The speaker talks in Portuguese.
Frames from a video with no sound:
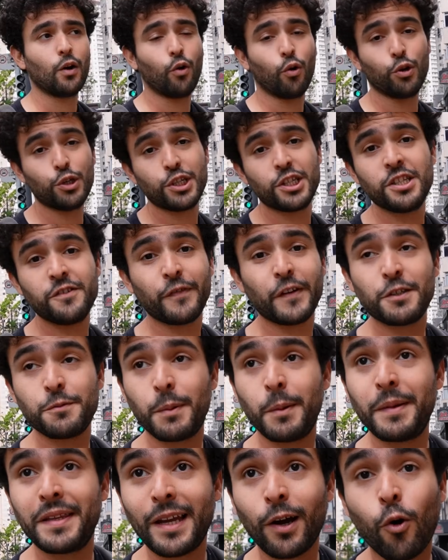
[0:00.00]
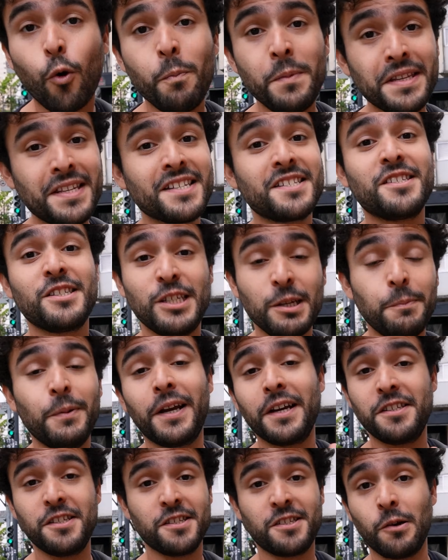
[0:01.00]
Hoje a gente vai experimentar comidas
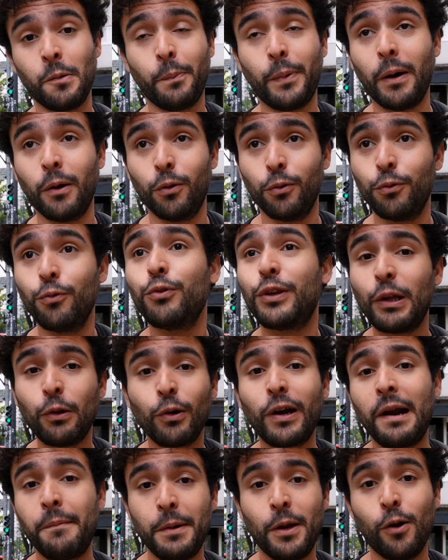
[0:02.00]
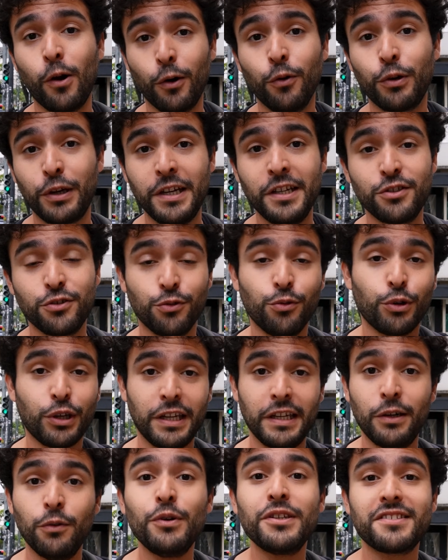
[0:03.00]
típicas de São Paulo. Não tem lugar melhor do que isso do
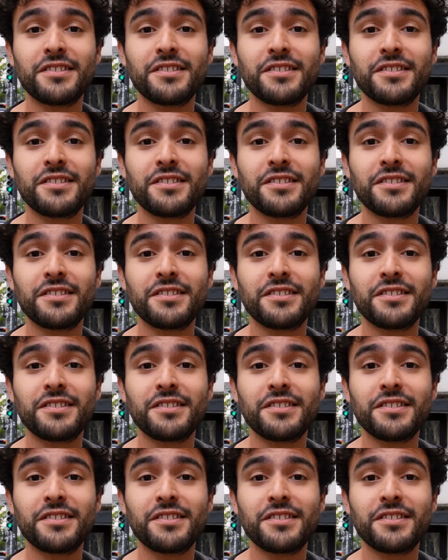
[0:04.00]
que no